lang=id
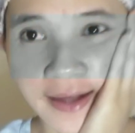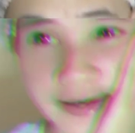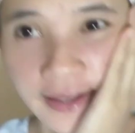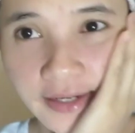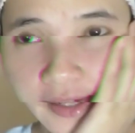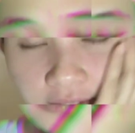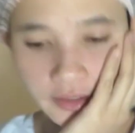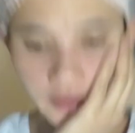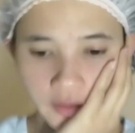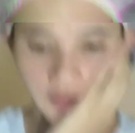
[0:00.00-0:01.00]
Nah
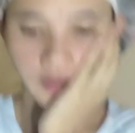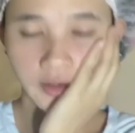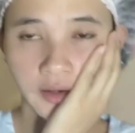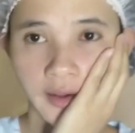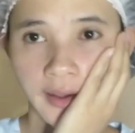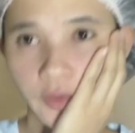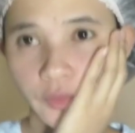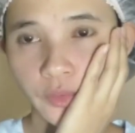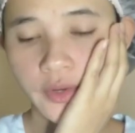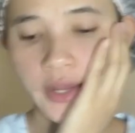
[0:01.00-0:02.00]
ini uh,
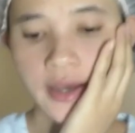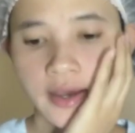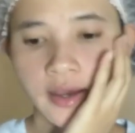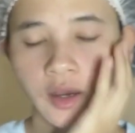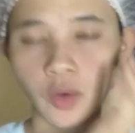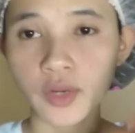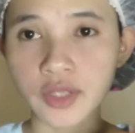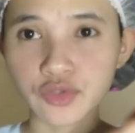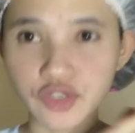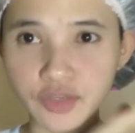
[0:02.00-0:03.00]
aku udah udah
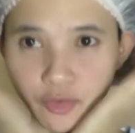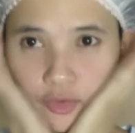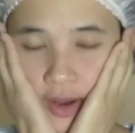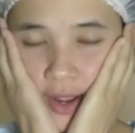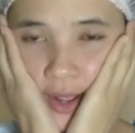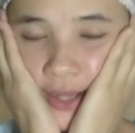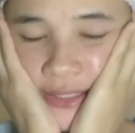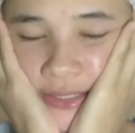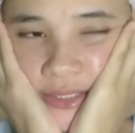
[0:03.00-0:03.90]
cuci muka